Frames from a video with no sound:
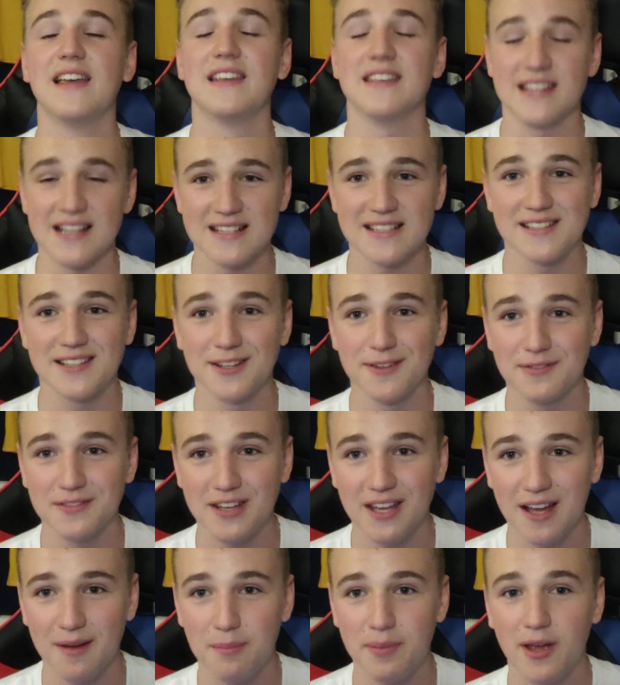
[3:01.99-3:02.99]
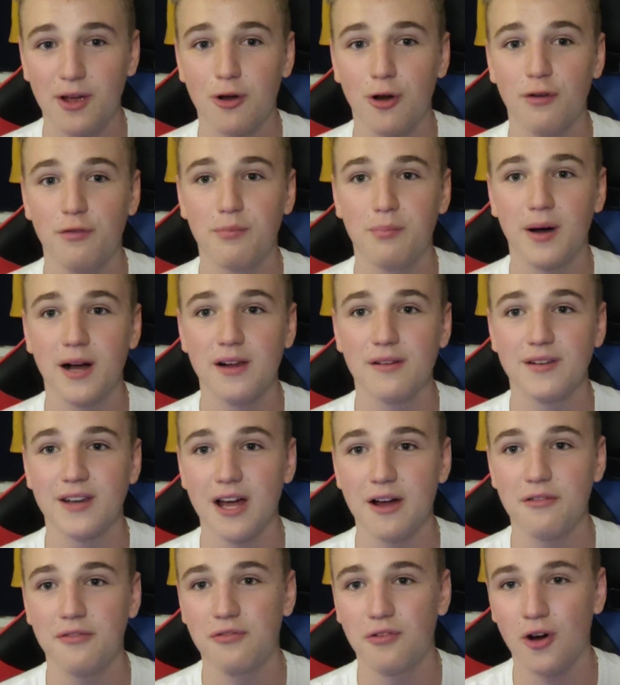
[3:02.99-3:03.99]
Jetzt trifft er per Kopfball
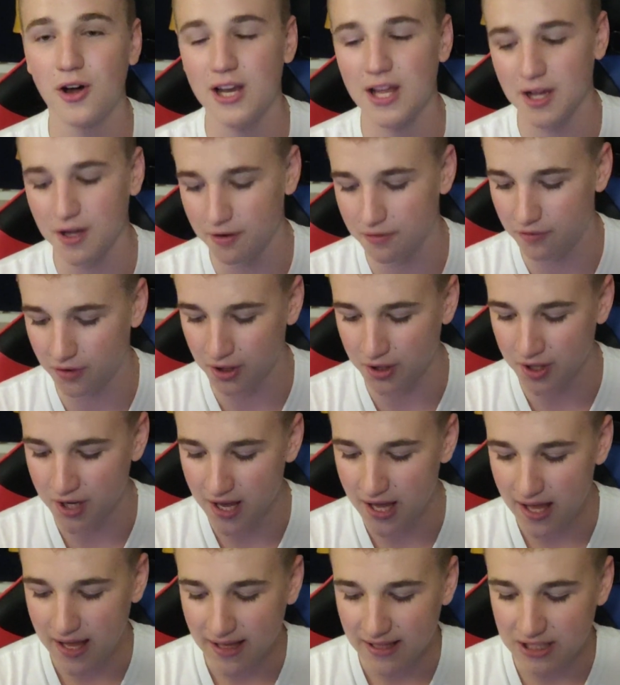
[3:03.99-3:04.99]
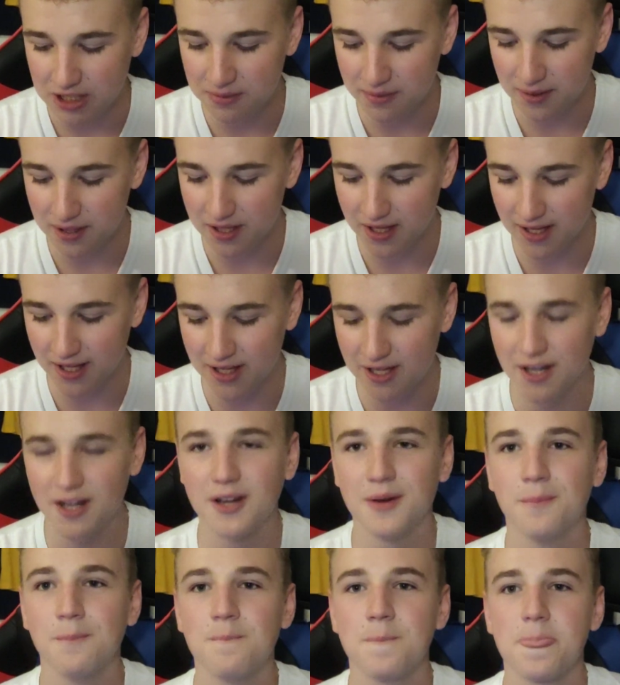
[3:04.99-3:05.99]
nach Vorlage von niemand
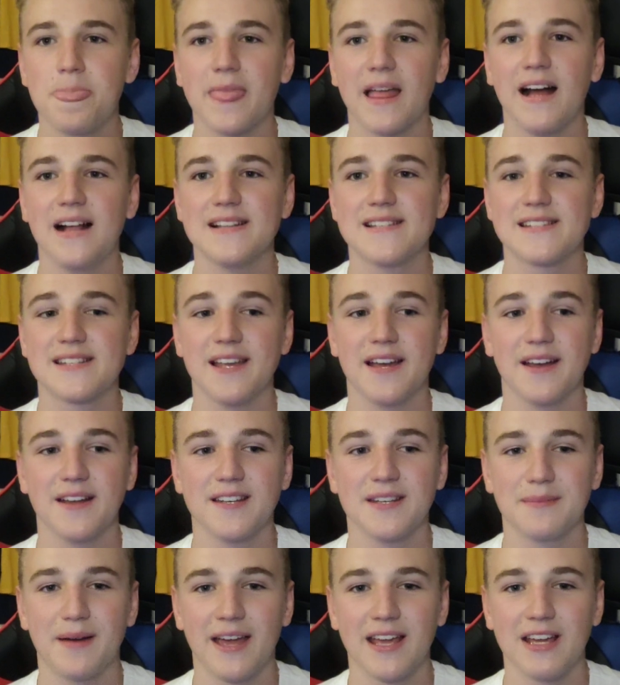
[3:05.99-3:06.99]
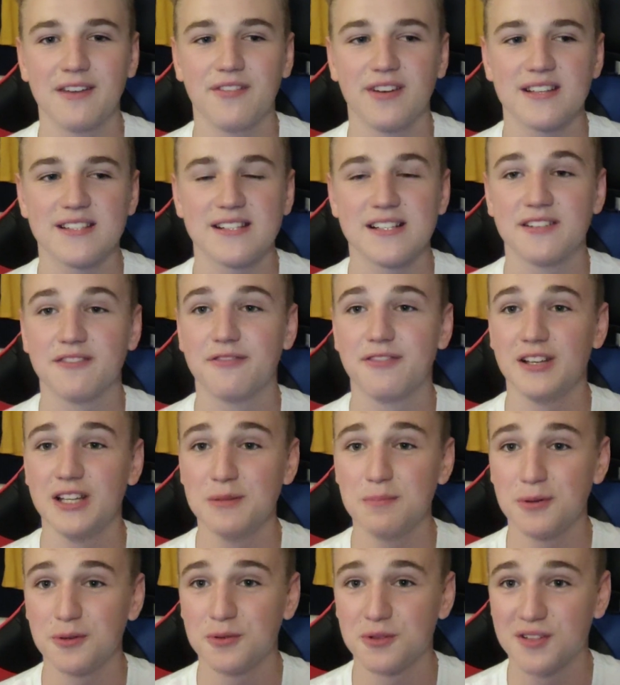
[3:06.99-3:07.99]
Geringerem als äh, dem eingewechselten
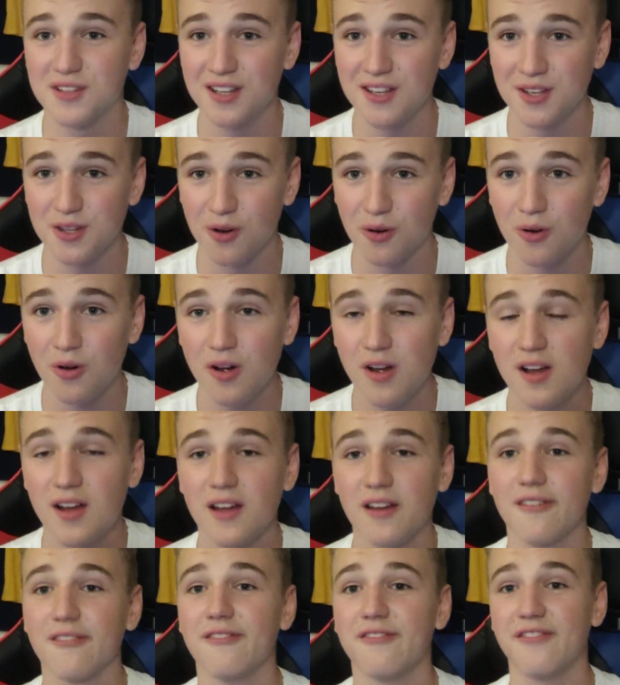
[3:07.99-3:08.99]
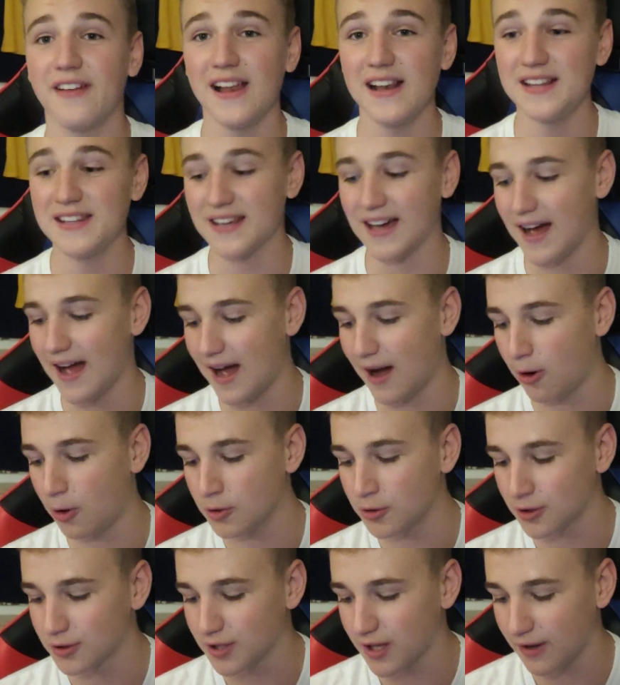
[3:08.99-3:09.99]
Felipe Coutinho welcher
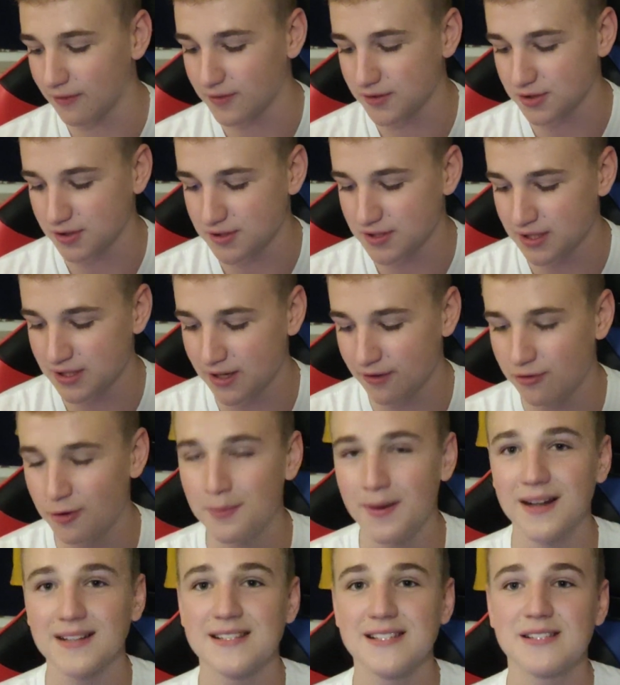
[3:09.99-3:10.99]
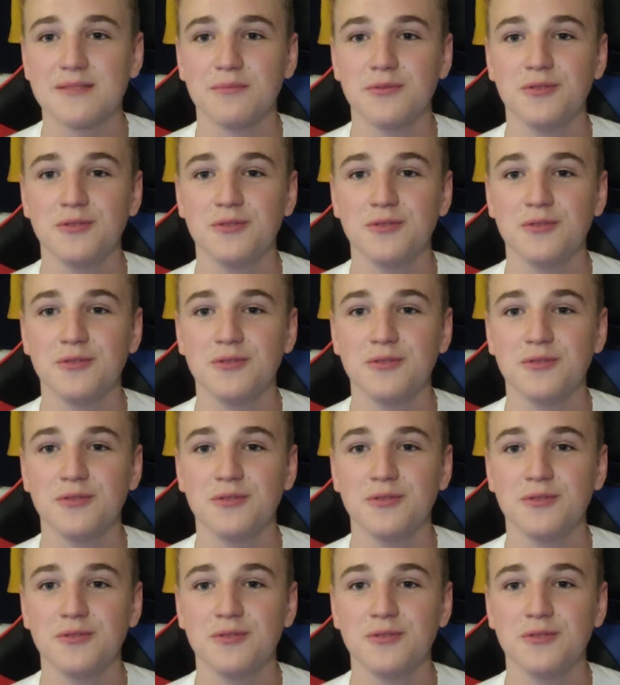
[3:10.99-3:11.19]
auch noch treffen sollte. In der 85.